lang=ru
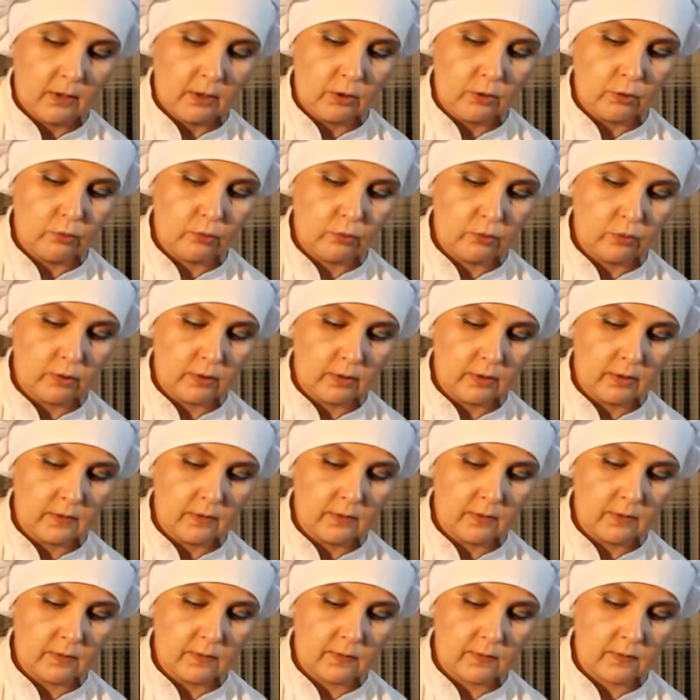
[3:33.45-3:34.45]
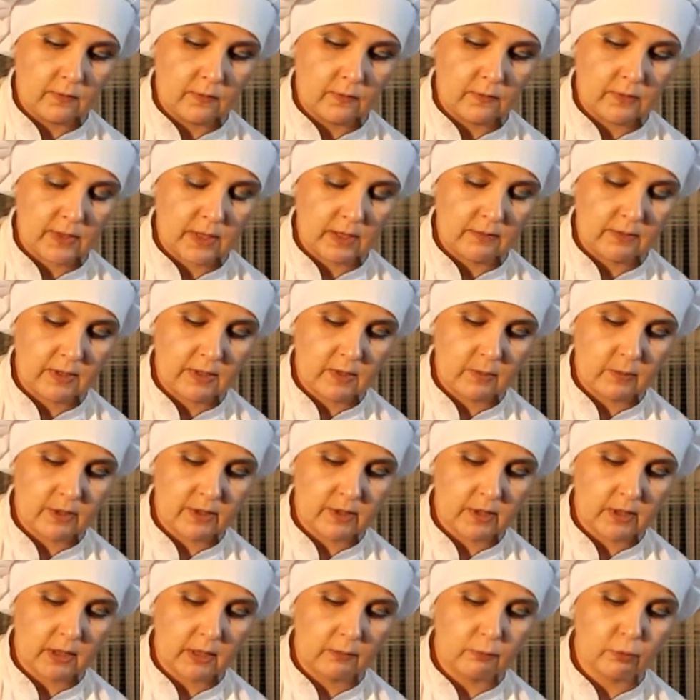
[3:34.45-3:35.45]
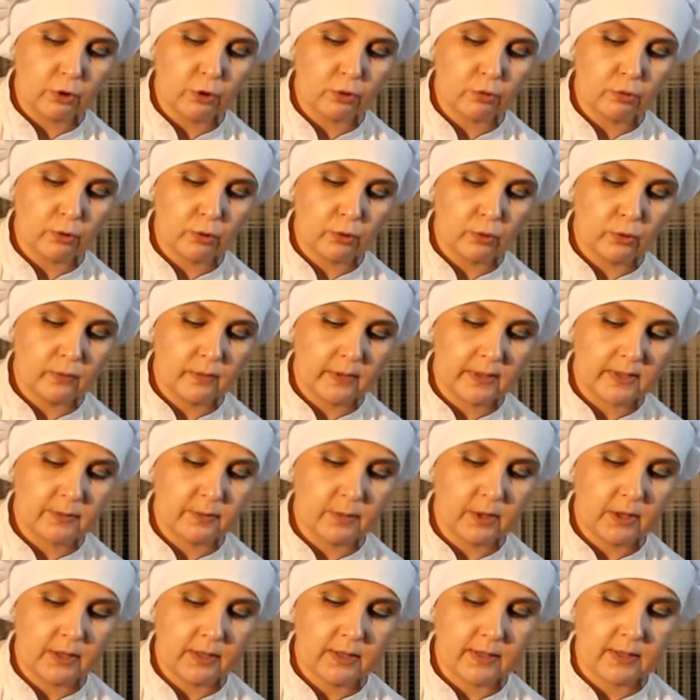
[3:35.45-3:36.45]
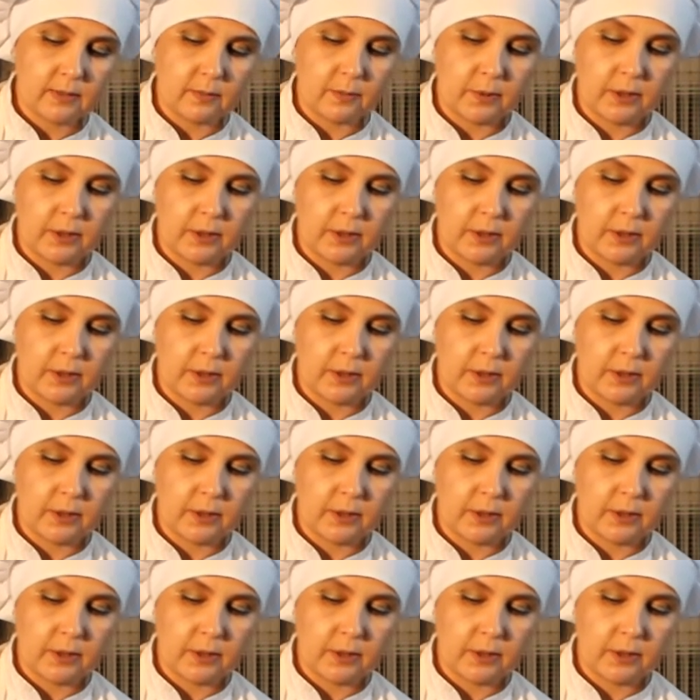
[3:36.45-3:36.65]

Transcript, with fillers: Ну, в зависимости от того, сколько у вас мяса,